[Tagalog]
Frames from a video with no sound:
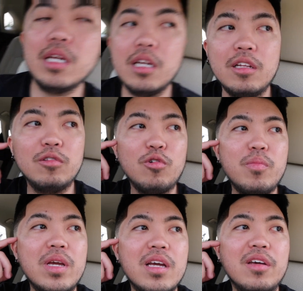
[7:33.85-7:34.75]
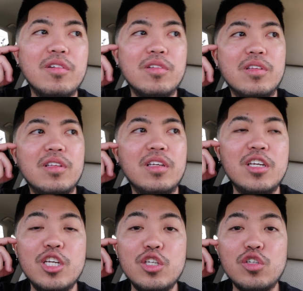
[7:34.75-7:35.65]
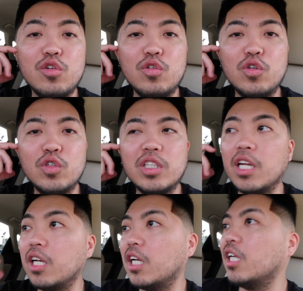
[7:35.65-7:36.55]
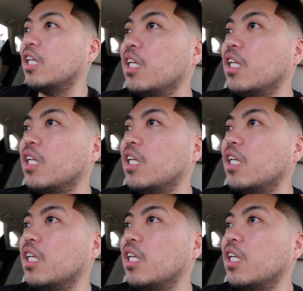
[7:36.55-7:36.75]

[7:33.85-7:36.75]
na ng tubig ngayon. So, tara na.